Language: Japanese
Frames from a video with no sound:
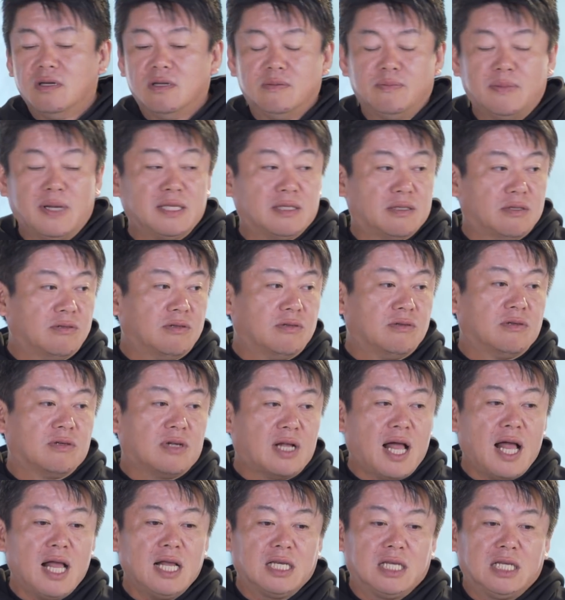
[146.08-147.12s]
まず
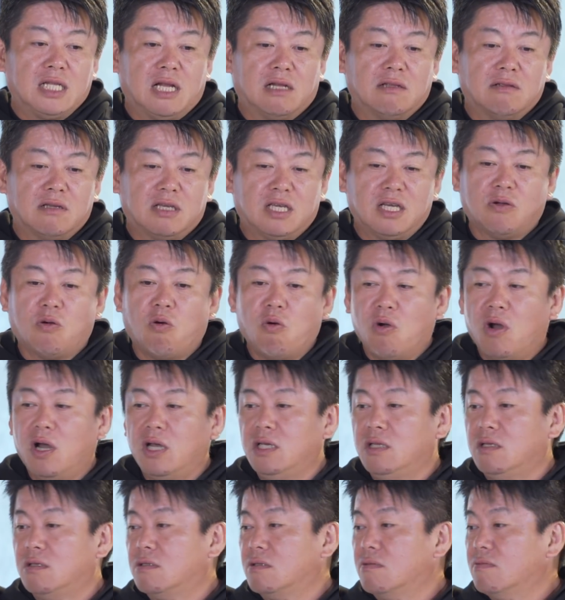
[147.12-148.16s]
寒気なんで気候が
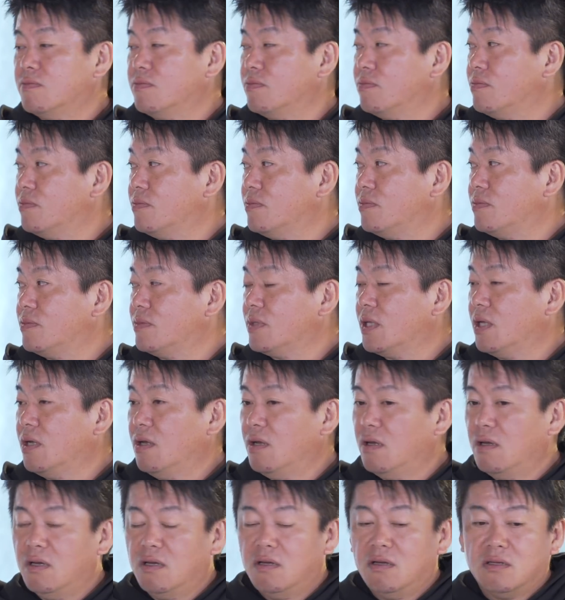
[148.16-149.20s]
いいんですよ、
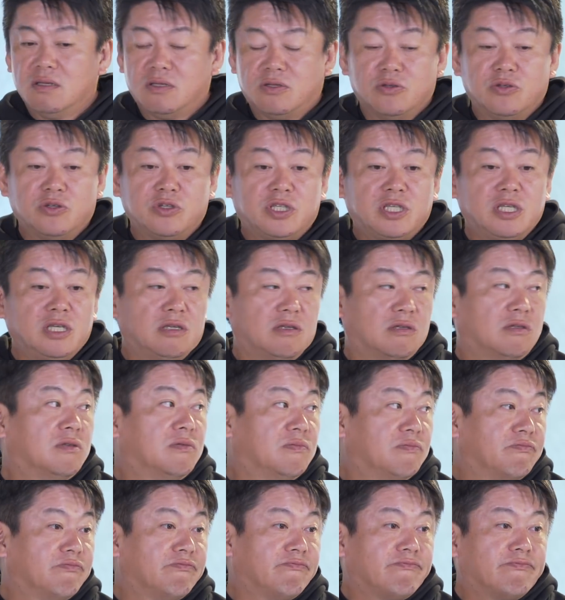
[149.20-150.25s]
うん、涼しいんです。
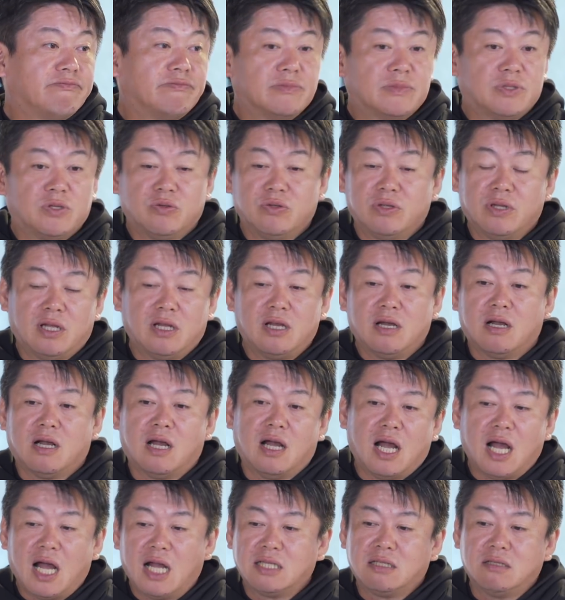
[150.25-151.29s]
そんななん
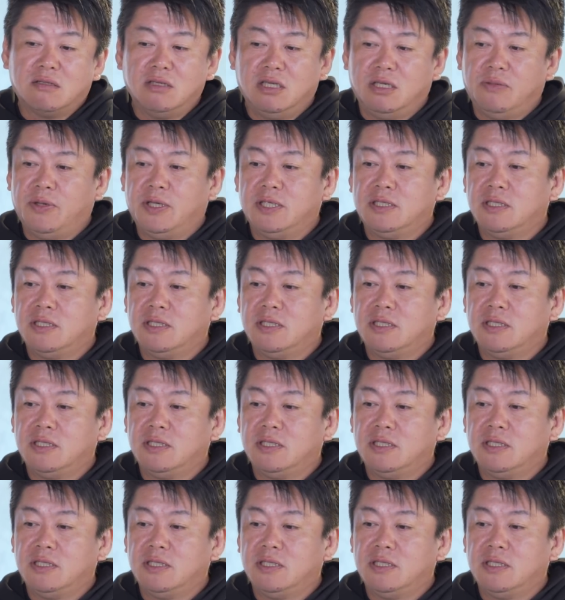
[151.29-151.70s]
か暑いイメー